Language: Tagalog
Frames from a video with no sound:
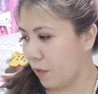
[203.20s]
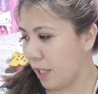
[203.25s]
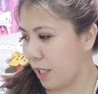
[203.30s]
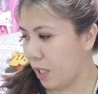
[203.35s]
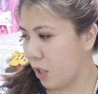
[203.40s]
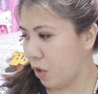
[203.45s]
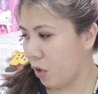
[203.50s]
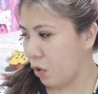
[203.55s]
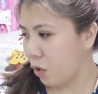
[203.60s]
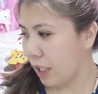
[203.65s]

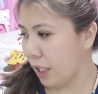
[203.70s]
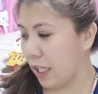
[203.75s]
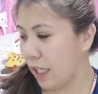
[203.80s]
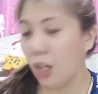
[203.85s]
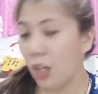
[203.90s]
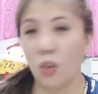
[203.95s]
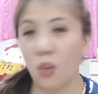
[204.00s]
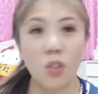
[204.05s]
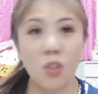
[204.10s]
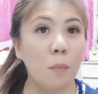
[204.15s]
feeling ko
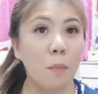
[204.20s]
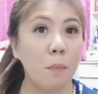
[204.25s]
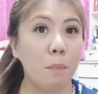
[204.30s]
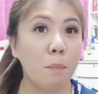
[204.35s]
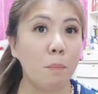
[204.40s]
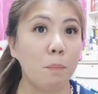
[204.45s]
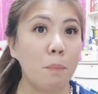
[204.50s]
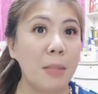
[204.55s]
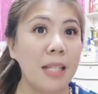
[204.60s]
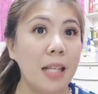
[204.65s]
kilala ko yung
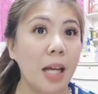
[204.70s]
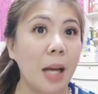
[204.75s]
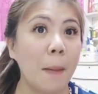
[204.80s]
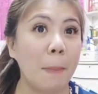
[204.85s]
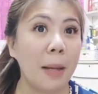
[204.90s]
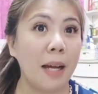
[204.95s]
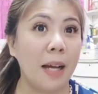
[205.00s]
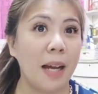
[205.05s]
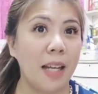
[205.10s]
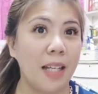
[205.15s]

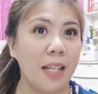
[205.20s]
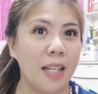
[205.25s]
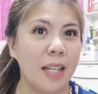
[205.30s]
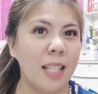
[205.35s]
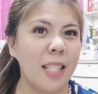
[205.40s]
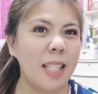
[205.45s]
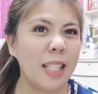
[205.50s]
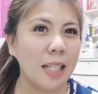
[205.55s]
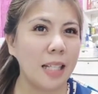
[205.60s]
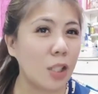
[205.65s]
pinakapanganay
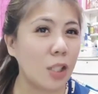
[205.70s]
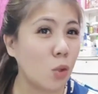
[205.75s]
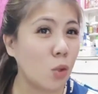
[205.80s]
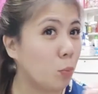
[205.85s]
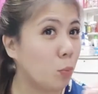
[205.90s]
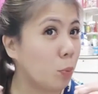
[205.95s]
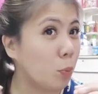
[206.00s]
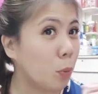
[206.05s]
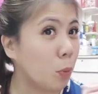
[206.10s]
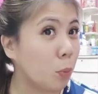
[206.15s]
kasi talagang
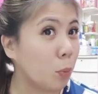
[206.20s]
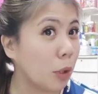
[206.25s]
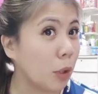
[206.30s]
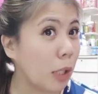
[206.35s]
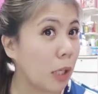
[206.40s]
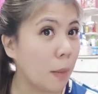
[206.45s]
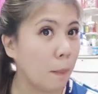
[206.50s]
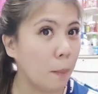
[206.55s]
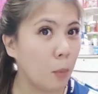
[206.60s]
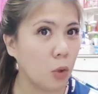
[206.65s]
super
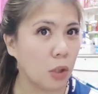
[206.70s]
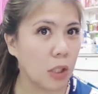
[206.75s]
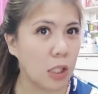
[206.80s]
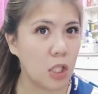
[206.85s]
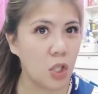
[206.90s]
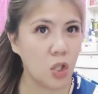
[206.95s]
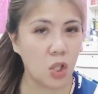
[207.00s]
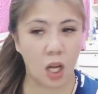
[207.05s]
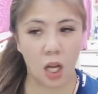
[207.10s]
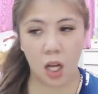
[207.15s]
puting-puti
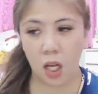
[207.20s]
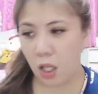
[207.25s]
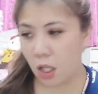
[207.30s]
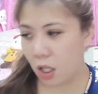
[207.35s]
siya.